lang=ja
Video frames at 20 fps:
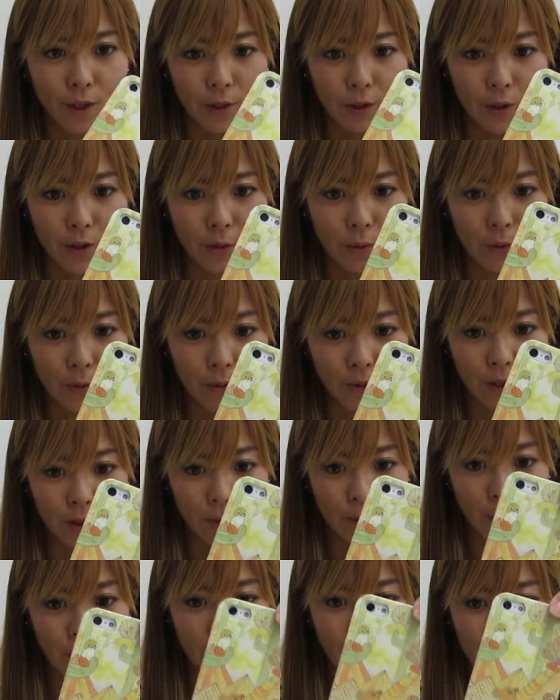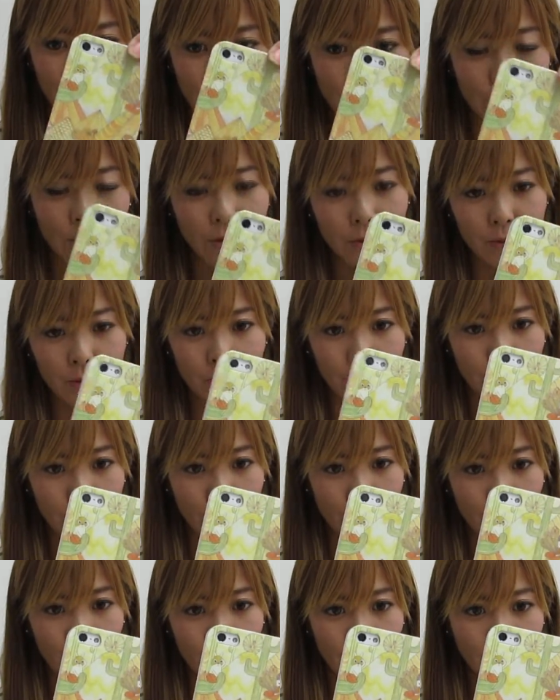日本でも初登場のこ
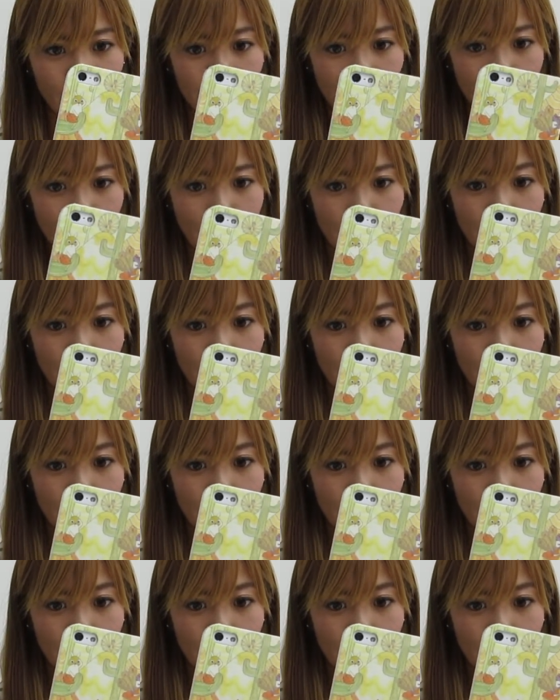ちら